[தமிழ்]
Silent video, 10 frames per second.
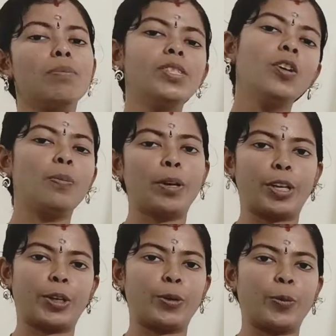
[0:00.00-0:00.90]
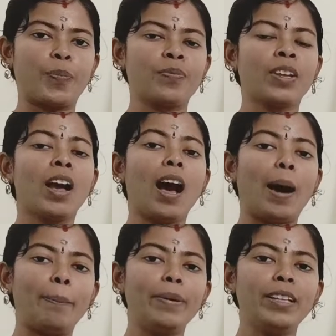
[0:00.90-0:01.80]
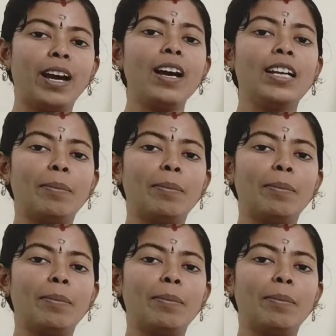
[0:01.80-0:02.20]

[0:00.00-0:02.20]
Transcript: அப்சர்வ் பண்ணிக்கணும் அப்போ தான்